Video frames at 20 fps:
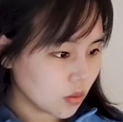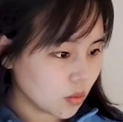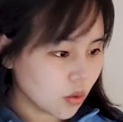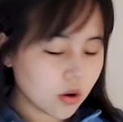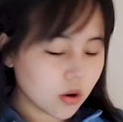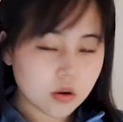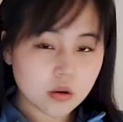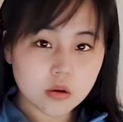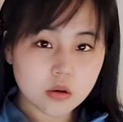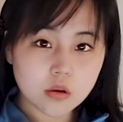
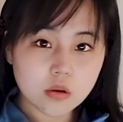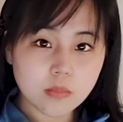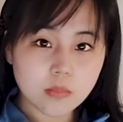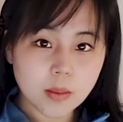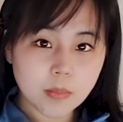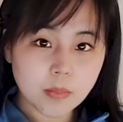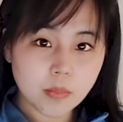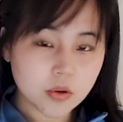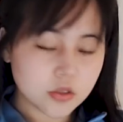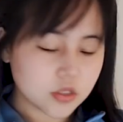월
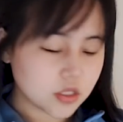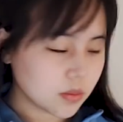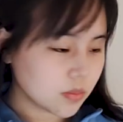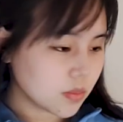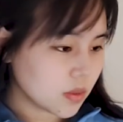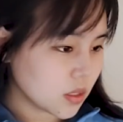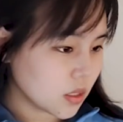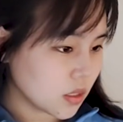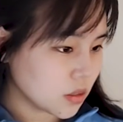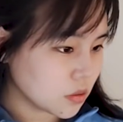
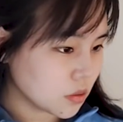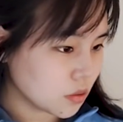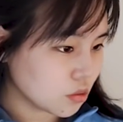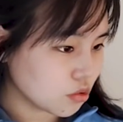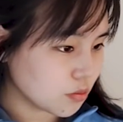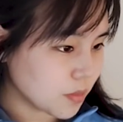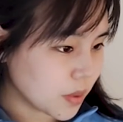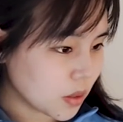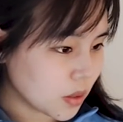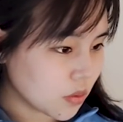멤버십이
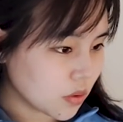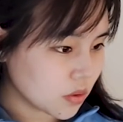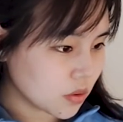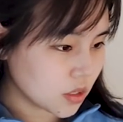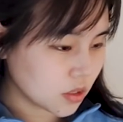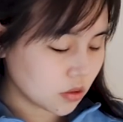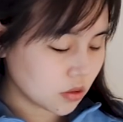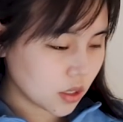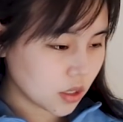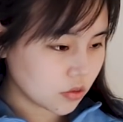
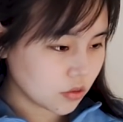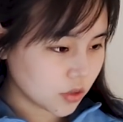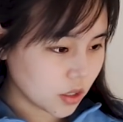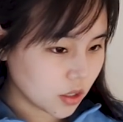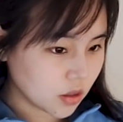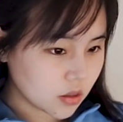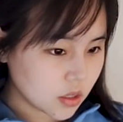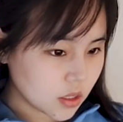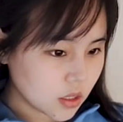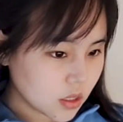2,900원이더라고요.